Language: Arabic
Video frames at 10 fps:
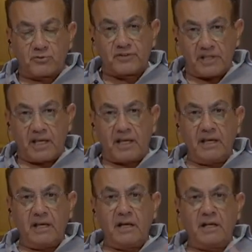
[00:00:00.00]
فيها
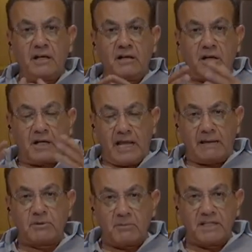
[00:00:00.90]
العلاقه
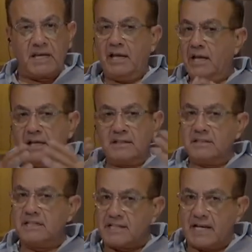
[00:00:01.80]
الحميميه
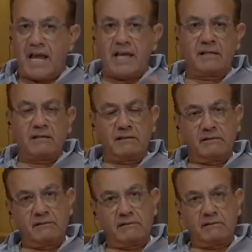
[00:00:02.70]
دي زنا
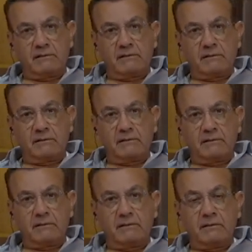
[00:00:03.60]
طبعا
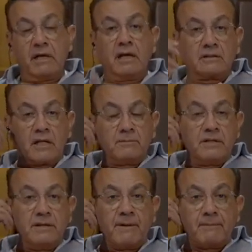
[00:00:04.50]
طيب
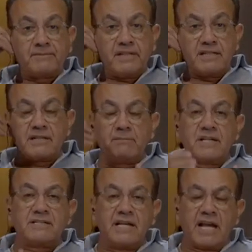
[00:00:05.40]
ليه بقى بتتحسب
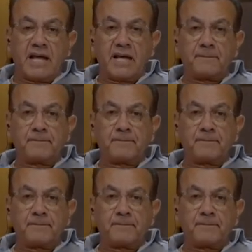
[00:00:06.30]
لك زنا ان هو